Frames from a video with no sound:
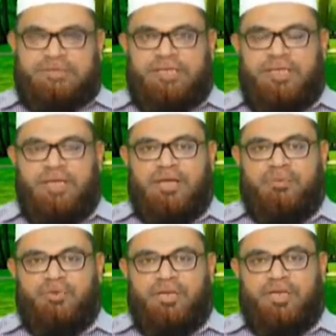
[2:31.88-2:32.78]

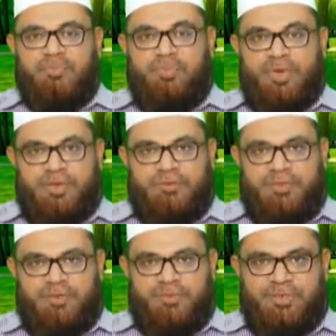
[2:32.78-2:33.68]
சரியான முறையில் பேண
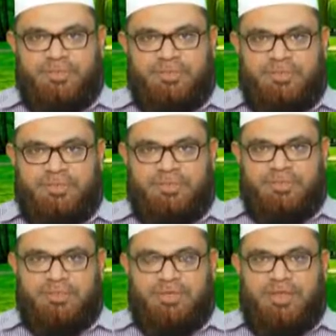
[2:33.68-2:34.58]
வேண்டும் என்று
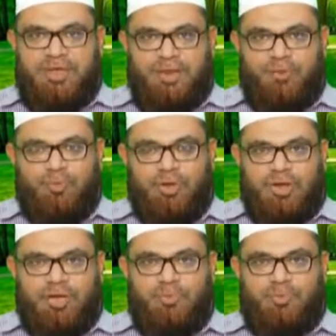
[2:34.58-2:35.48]
அல்
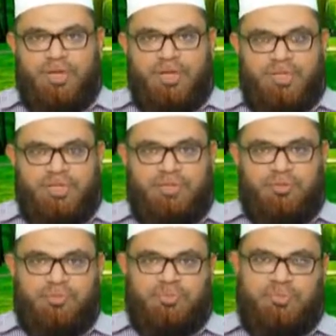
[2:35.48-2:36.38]
குர்ஆனும்
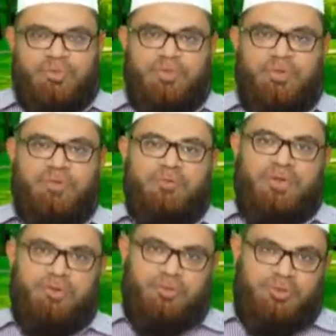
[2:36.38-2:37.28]
ஹதீஸும் நமக்கு
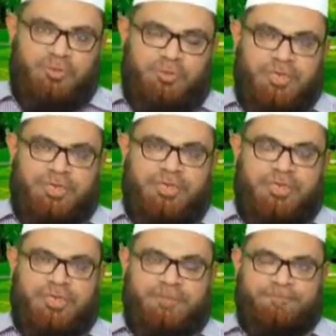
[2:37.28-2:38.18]
வலியுறுத்தி
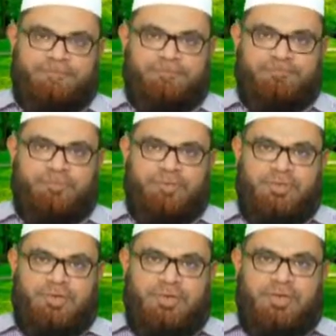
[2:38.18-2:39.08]
கொண்டிருக்கின்றன
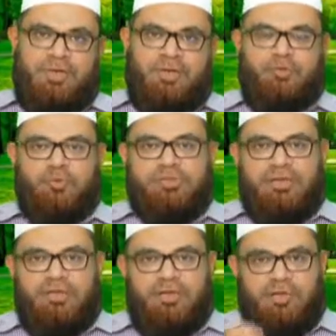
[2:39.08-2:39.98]
ரசூல்
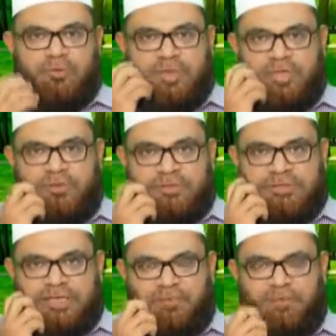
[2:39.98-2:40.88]
சலல்லாஹு அலஹி
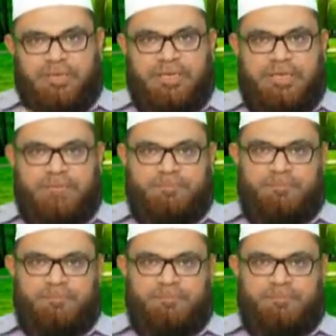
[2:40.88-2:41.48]
வசல்லம் அவர்கள்